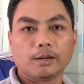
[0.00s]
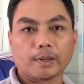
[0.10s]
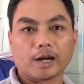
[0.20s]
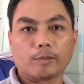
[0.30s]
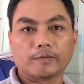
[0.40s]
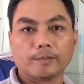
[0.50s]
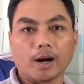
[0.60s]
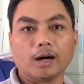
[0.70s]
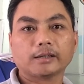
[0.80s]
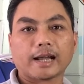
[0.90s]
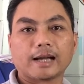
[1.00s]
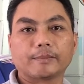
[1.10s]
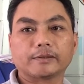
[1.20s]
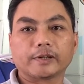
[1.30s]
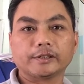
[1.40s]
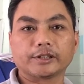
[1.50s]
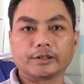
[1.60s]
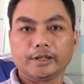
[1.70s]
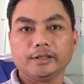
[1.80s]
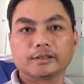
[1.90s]
bắt đầu mình phải mở ra mình phải xử
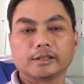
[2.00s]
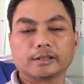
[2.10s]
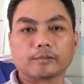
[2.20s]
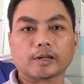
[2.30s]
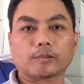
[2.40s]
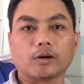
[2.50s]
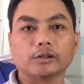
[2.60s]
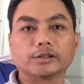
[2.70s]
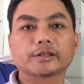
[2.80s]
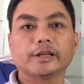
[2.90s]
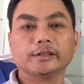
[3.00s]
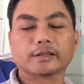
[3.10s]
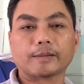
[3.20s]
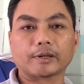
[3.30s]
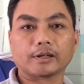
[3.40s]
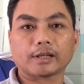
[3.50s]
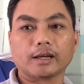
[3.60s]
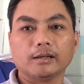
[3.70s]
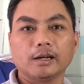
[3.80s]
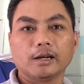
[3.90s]
lý thì trong vòng khoảng nửa tiếng là mình có thể